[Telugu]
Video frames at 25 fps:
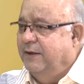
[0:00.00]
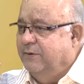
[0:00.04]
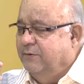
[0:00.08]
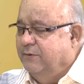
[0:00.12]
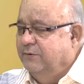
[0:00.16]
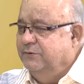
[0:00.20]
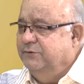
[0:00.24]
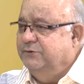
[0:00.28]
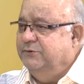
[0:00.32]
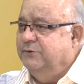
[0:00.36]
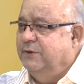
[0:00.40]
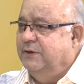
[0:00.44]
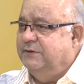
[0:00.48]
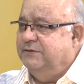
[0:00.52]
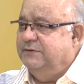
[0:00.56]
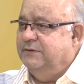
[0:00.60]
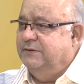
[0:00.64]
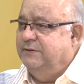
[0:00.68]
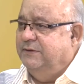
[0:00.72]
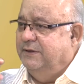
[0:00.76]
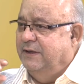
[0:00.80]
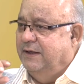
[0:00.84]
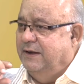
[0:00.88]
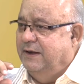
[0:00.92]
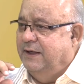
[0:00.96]
కొంచెం అసలు
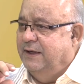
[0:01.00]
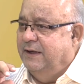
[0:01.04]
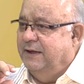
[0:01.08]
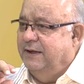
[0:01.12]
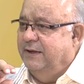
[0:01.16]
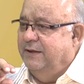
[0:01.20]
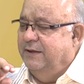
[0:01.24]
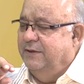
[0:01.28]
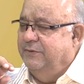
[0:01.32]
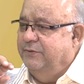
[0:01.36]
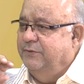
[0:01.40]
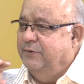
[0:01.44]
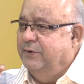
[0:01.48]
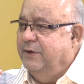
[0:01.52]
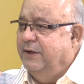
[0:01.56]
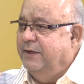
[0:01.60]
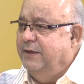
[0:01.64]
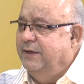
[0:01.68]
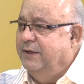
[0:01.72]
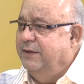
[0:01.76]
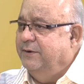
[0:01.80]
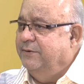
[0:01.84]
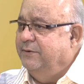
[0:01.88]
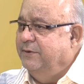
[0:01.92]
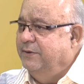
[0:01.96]
ఎలాగ ఎందుకు
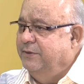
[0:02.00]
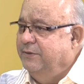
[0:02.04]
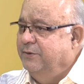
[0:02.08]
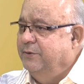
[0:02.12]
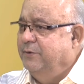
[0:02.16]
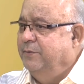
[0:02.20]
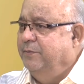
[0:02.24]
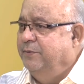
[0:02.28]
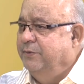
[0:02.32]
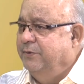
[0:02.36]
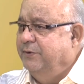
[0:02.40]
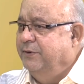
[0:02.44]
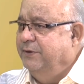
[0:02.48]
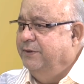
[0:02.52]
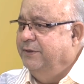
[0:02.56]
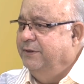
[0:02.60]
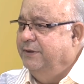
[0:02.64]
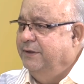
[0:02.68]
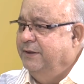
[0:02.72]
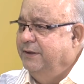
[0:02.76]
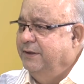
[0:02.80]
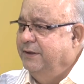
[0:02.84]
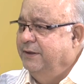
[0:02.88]
అయ్యారు ఎందుకు పోయింది